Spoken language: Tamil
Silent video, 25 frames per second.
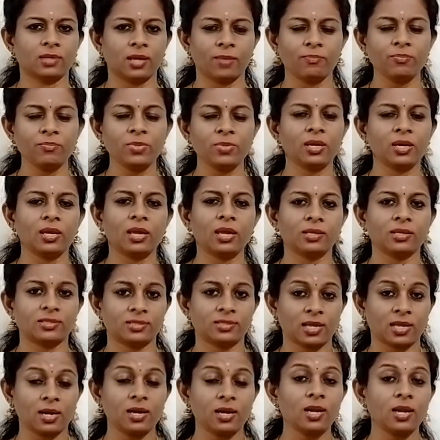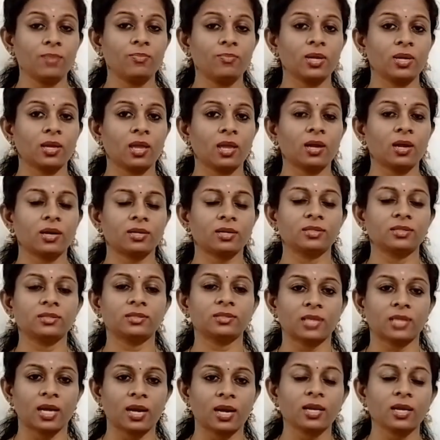நம்பிக்கை தன்னம்பிக்கைன்றது
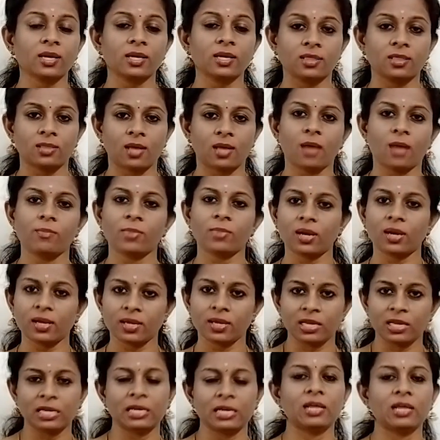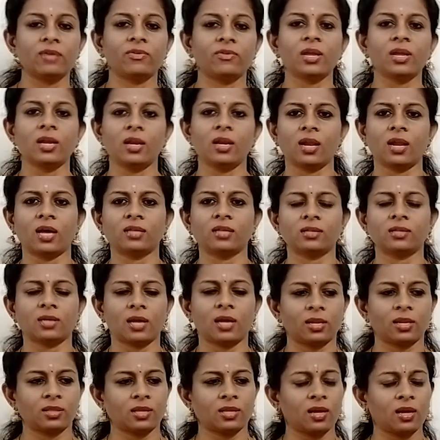தனக்கு தான் மேலே இல்லவே
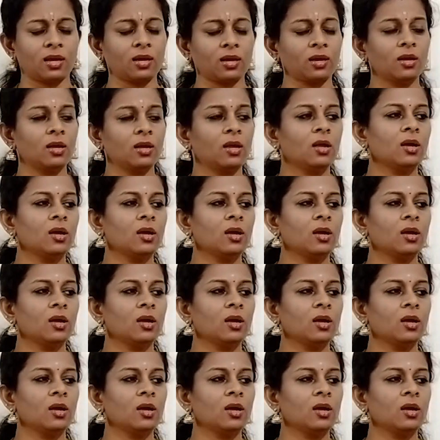இல்லாதனால தான்